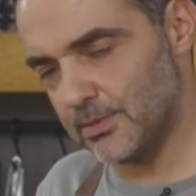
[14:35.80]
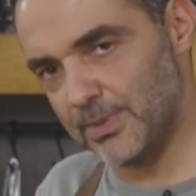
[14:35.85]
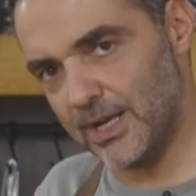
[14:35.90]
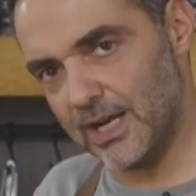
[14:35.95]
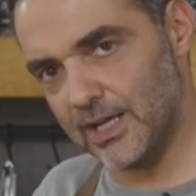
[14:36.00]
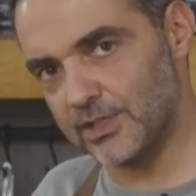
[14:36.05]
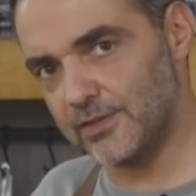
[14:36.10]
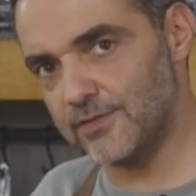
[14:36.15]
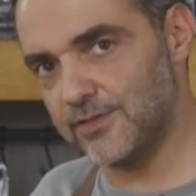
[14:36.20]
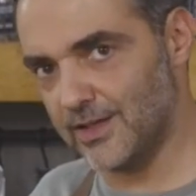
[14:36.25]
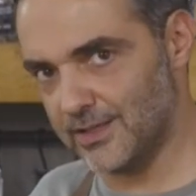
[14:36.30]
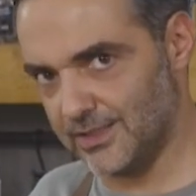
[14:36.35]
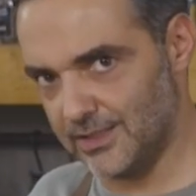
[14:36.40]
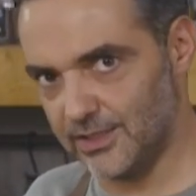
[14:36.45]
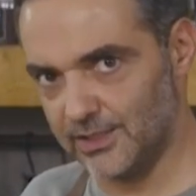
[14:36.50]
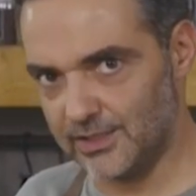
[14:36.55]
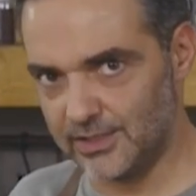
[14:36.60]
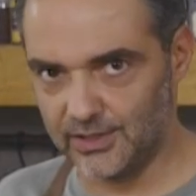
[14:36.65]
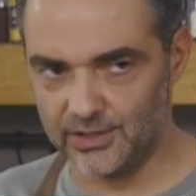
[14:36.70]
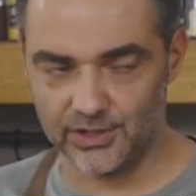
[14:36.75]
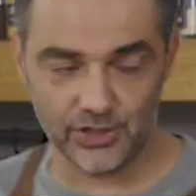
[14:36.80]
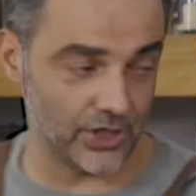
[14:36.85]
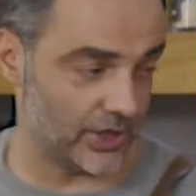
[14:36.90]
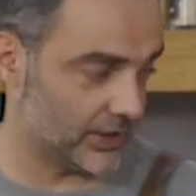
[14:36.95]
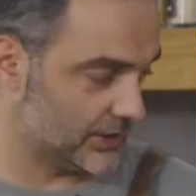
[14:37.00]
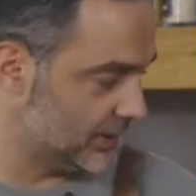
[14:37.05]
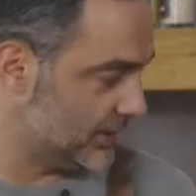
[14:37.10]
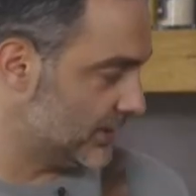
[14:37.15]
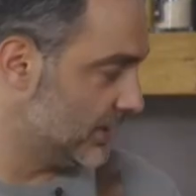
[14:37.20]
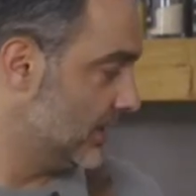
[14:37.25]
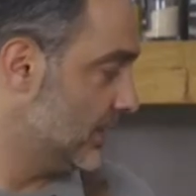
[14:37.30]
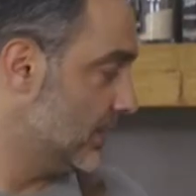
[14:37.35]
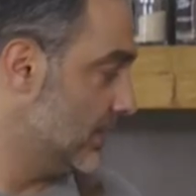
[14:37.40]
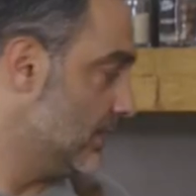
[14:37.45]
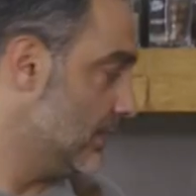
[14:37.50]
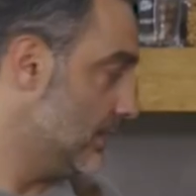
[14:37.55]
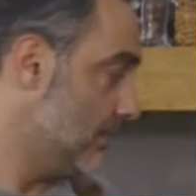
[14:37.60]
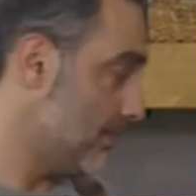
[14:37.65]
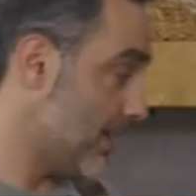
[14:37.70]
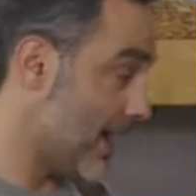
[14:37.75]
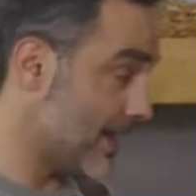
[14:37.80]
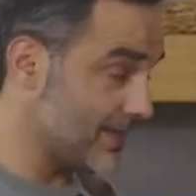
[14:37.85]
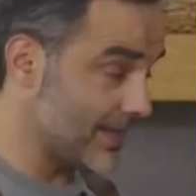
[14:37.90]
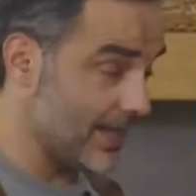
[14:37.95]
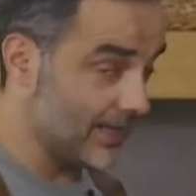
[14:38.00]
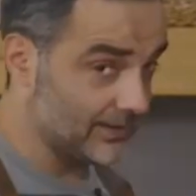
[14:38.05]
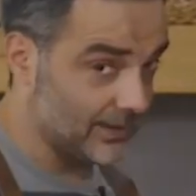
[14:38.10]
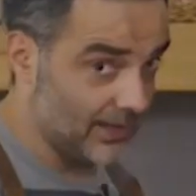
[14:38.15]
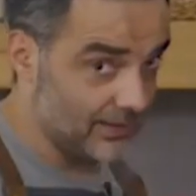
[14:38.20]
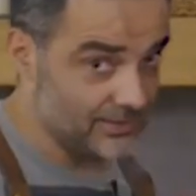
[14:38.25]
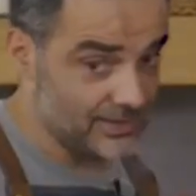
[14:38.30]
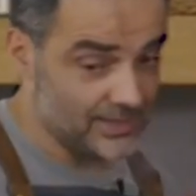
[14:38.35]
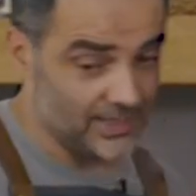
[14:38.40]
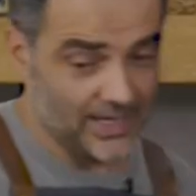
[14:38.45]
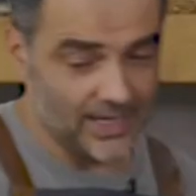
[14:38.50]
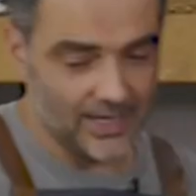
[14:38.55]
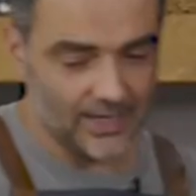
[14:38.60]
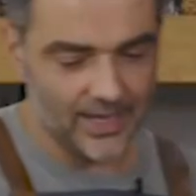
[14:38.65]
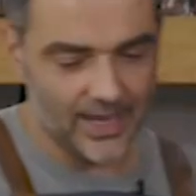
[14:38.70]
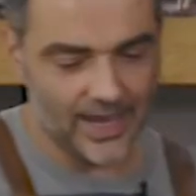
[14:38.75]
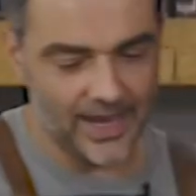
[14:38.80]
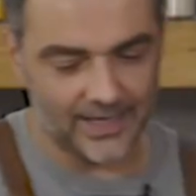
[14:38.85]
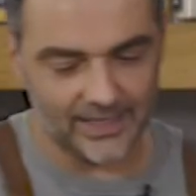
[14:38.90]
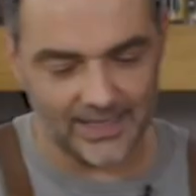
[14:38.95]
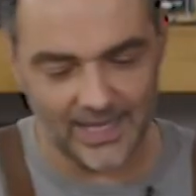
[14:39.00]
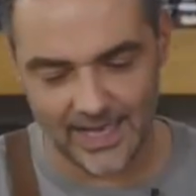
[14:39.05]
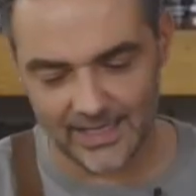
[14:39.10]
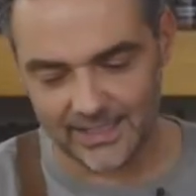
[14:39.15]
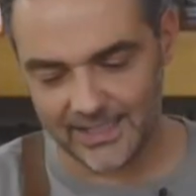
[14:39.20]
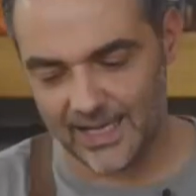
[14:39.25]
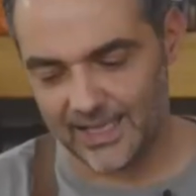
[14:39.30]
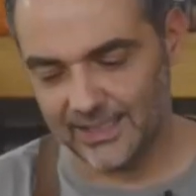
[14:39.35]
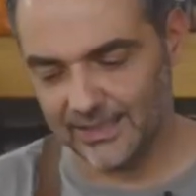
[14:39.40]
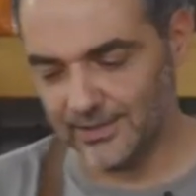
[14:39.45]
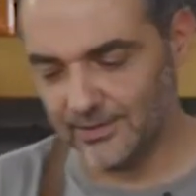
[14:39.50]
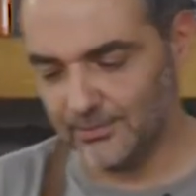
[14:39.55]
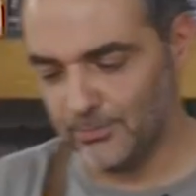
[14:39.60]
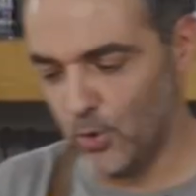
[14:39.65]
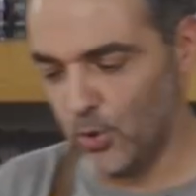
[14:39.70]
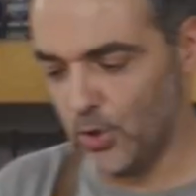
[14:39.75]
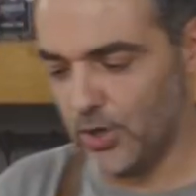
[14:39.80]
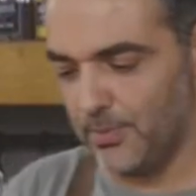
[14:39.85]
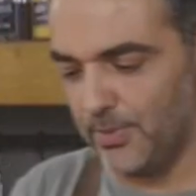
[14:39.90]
birazcık fazla ıslatacaktır. Benden tavsiye eklerken böyle